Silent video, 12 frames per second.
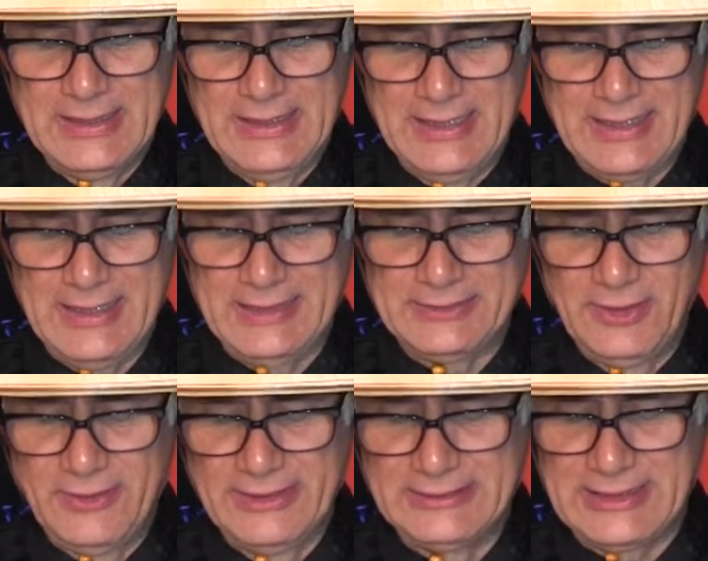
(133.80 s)
La
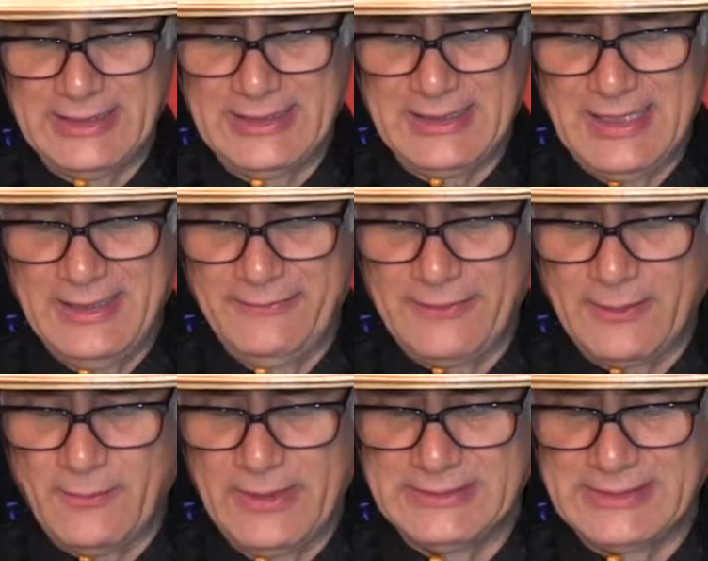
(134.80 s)
relación entre la edad y
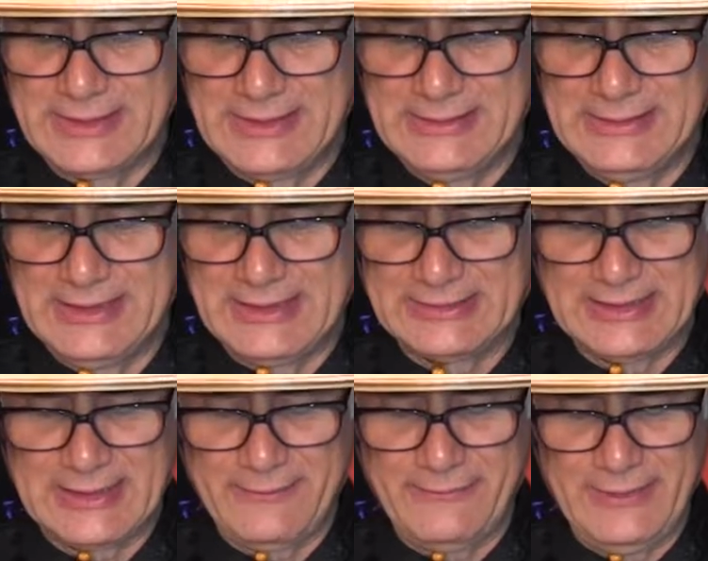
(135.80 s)
frecuencia cardíaca
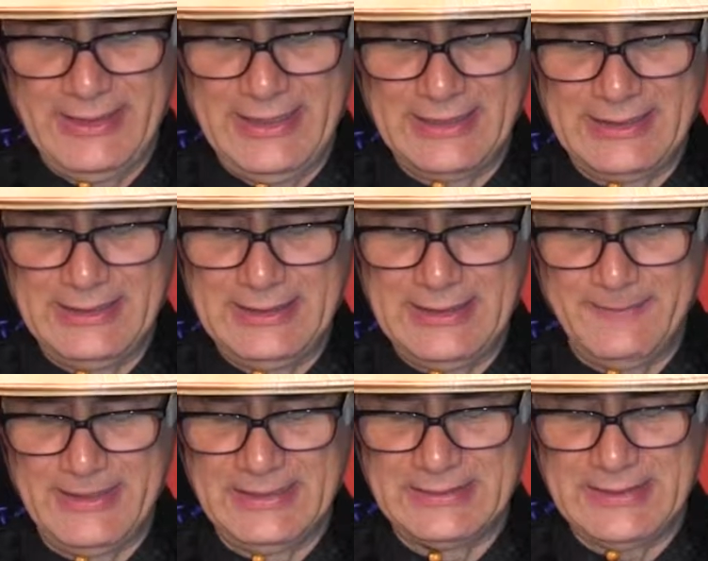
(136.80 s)
se refleja
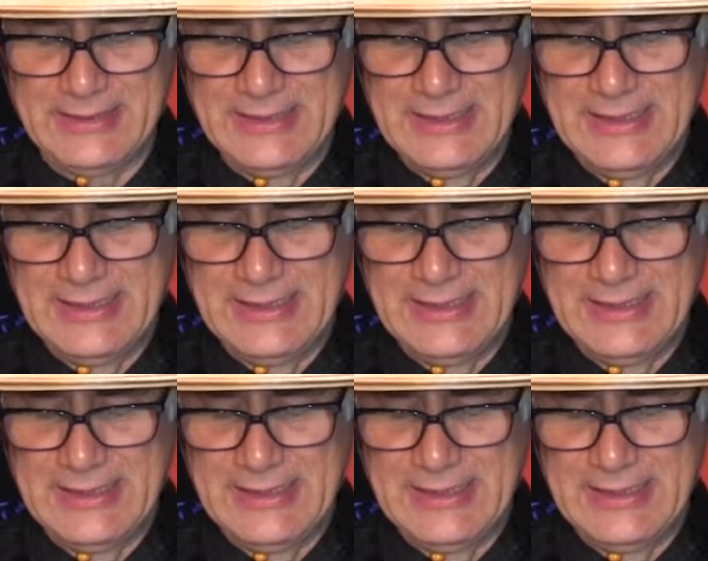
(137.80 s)
clínicamente